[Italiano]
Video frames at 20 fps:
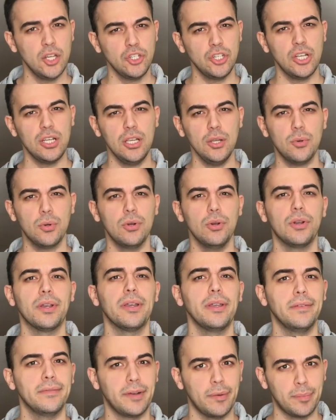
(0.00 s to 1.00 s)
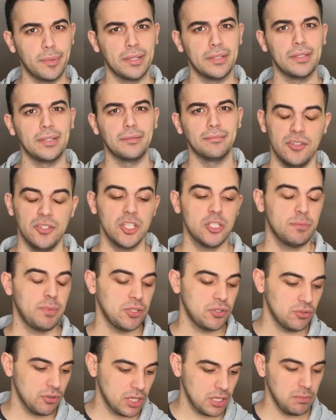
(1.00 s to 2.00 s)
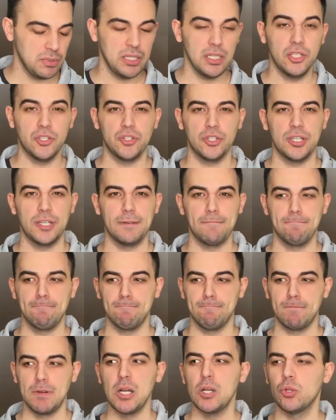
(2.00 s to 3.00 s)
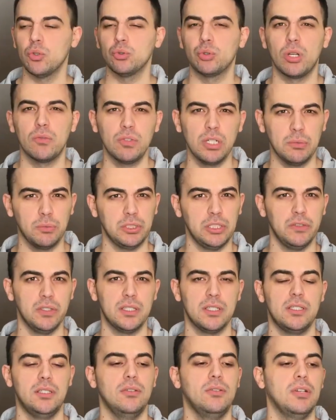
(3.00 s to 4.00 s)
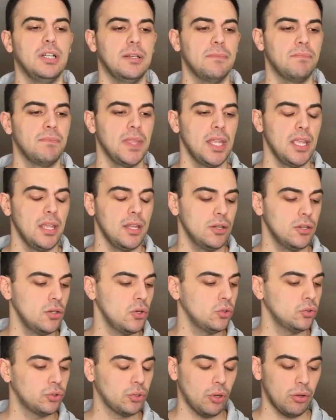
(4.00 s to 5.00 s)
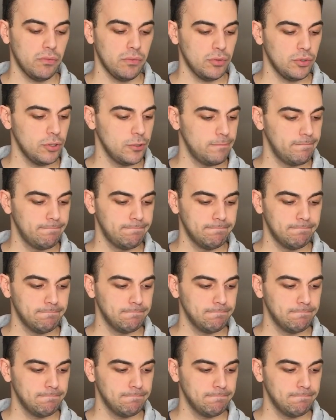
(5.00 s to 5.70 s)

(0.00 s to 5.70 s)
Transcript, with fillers: scegli quello che fa per te. C'è spesso chi mi dice non trovo la motivazione, non trovo